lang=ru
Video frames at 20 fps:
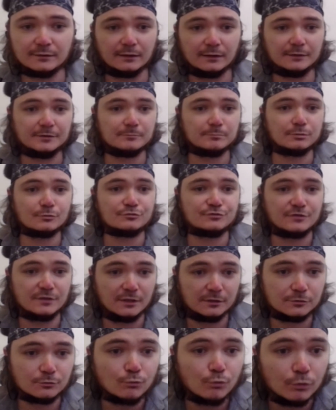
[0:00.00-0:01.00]
они просто
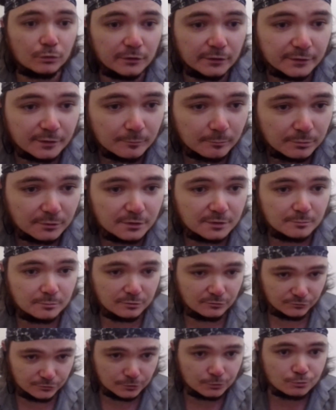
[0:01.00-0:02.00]
от голода были бы
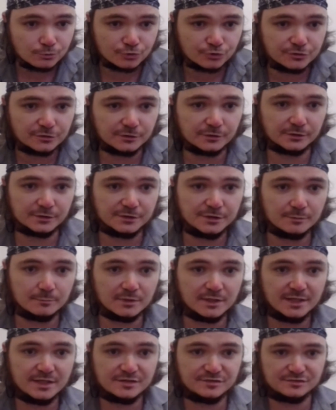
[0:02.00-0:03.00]
вынуждены к ним
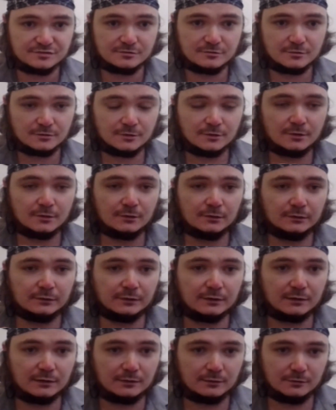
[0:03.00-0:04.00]
лезть
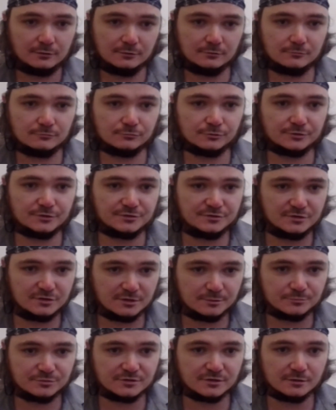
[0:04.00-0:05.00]
на вот эти
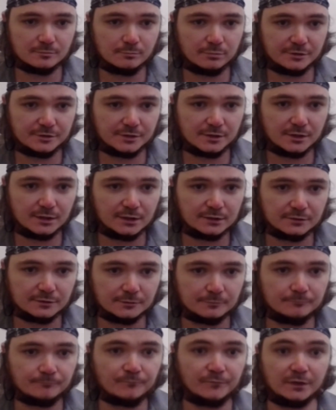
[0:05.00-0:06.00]
римские баррикады,
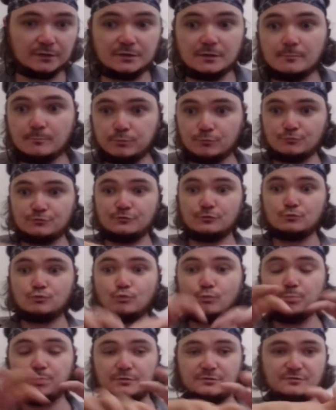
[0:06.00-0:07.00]
а там просто
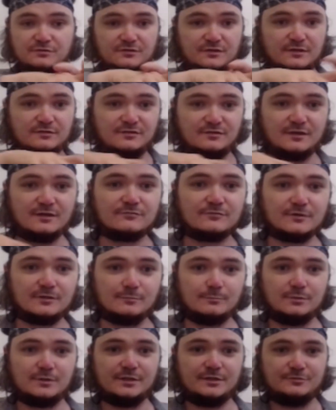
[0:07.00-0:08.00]
тупо ставили
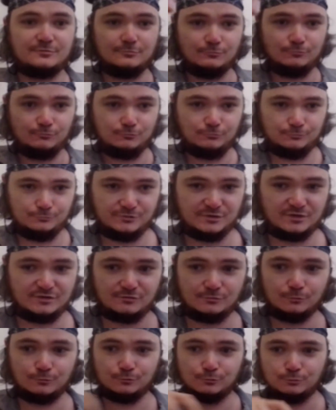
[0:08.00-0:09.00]
ну,
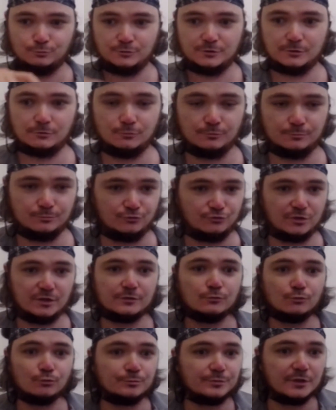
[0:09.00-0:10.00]
заслонку такой, потому что они
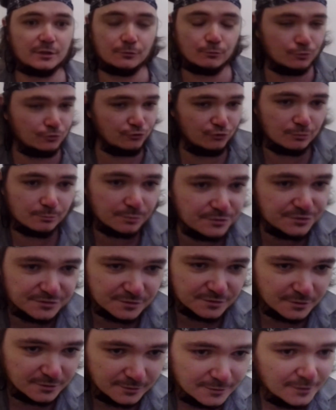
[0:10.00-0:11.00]
умели очень
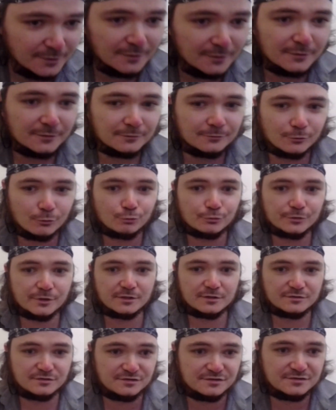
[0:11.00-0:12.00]
быстро
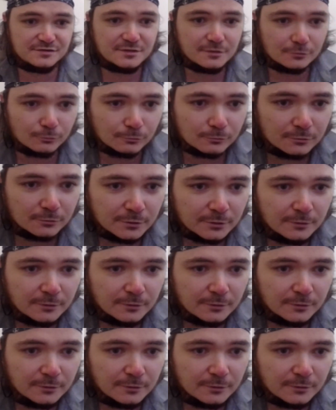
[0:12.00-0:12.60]
нахуярить стену.